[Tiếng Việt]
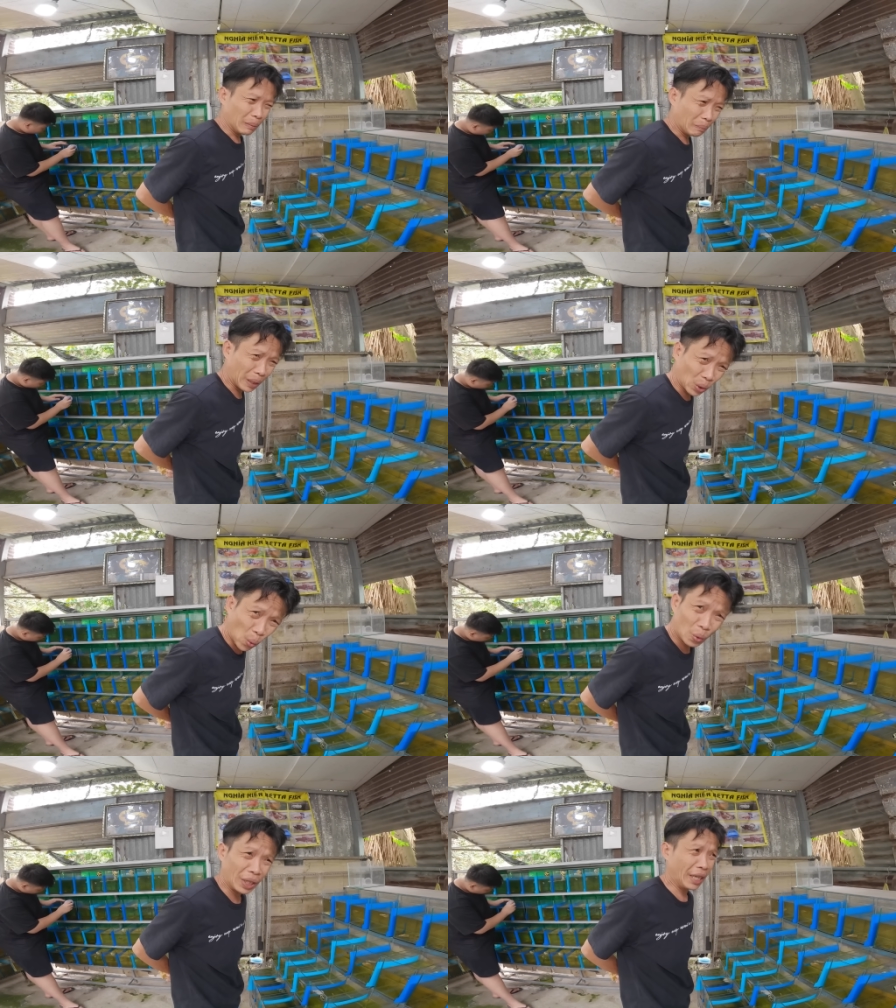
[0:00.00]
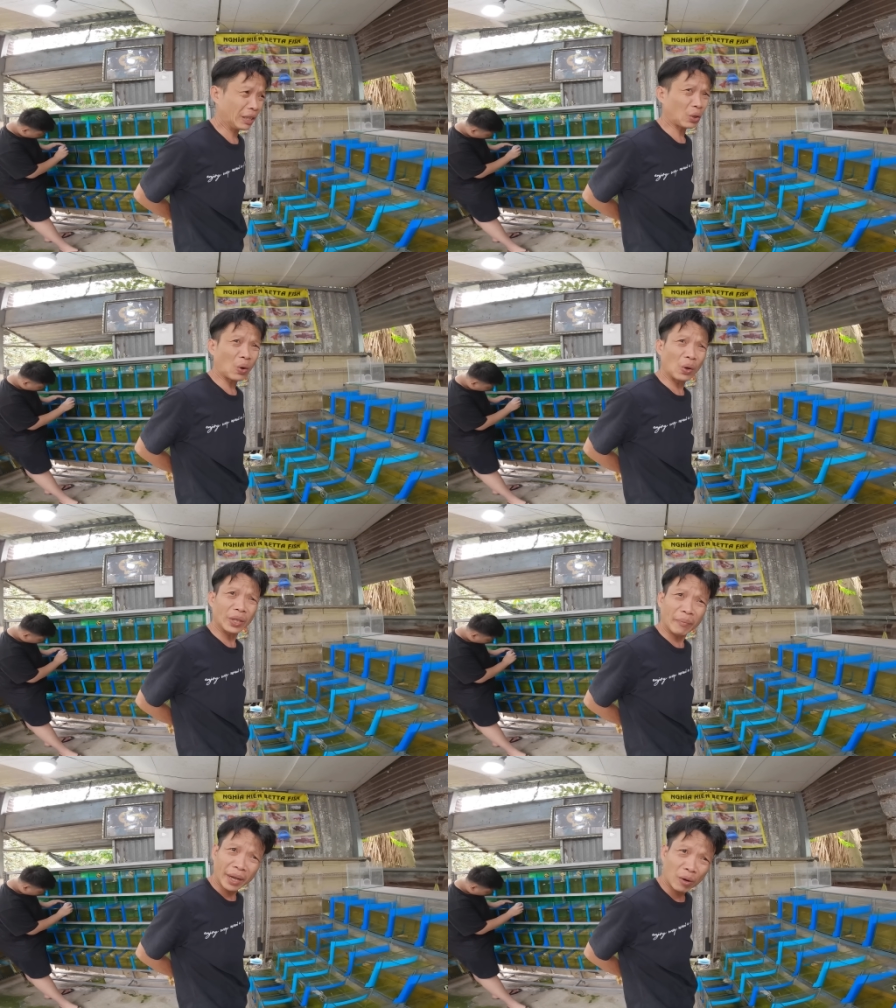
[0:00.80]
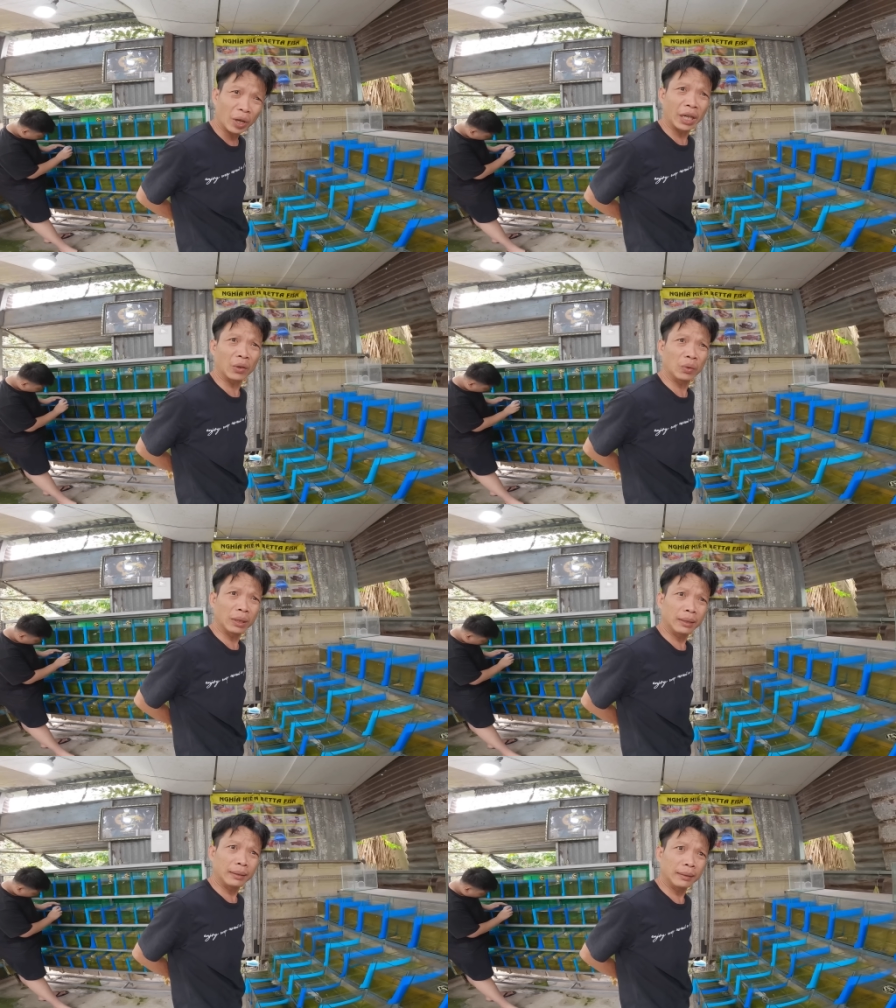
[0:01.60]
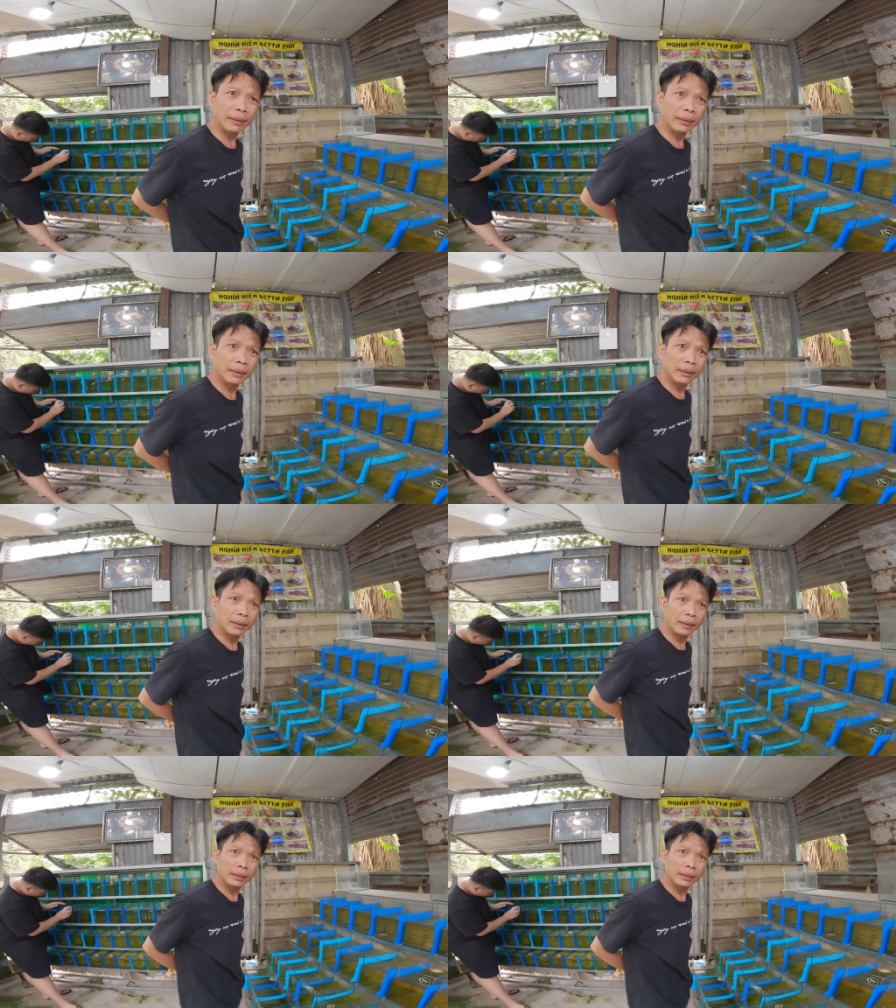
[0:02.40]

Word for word: mày thuộc diện số đó giảm nghèo liền luôn thì tôi